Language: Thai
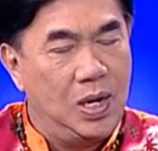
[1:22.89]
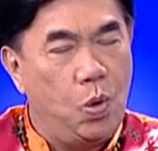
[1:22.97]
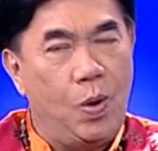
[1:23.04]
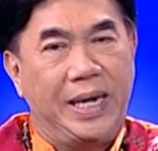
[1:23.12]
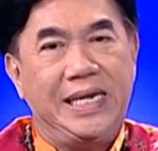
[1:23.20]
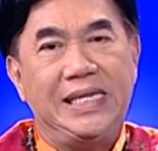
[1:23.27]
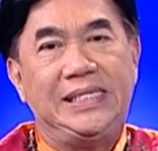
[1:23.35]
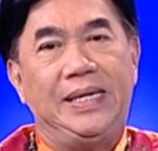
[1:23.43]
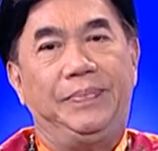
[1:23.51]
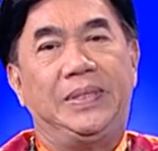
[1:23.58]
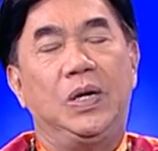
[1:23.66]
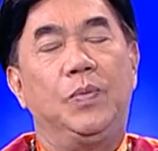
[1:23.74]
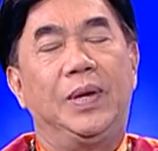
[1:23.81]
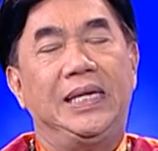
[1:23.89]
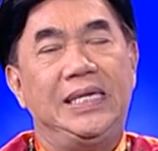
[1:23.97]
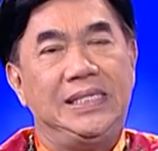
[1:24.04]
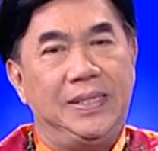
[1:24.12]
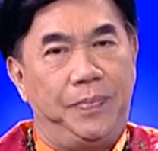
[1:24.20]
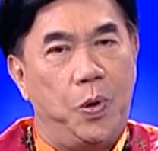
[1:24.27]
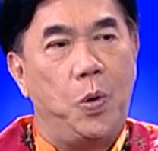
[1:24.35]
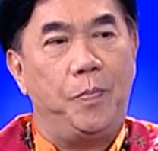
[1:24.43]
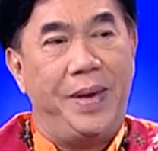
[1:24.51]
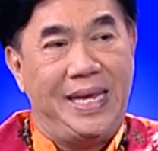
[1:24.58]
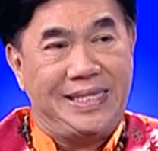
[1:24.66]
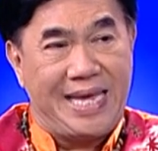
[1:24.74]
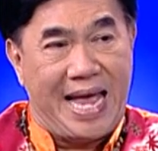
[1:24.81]
วันที่ 10 ถึงวันที่ 16 เม
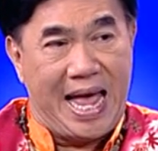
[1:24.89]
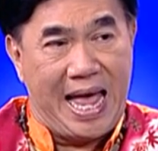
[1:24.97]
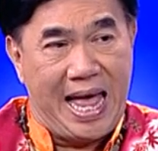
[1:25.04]
ษา